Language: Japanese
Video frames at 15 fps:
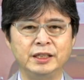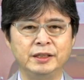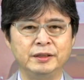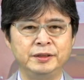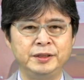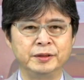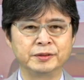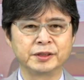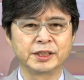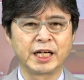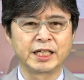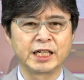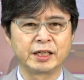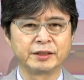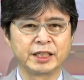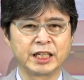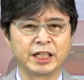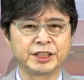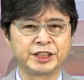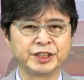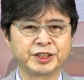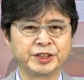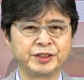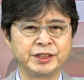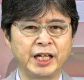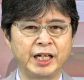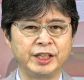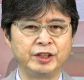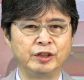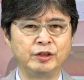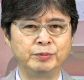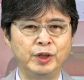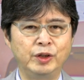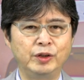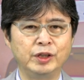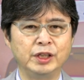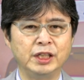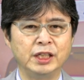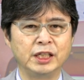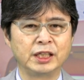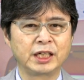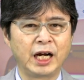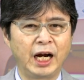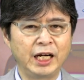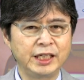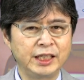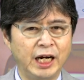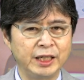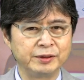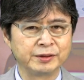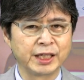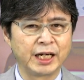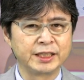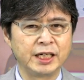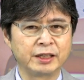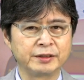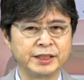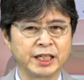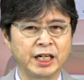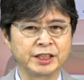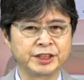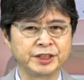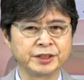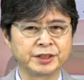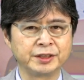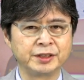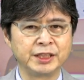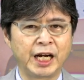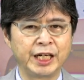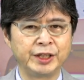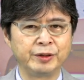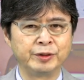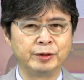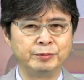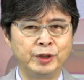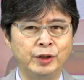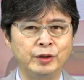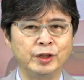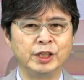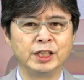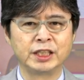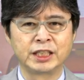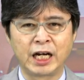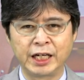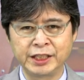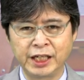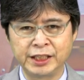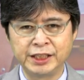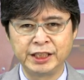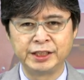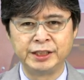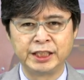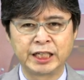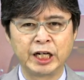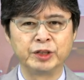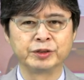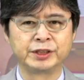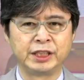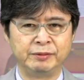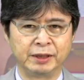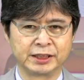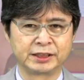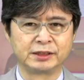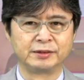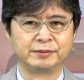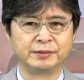日本の大学で学習する内容も、海外の大学で学習する内容も、かなり似通っています。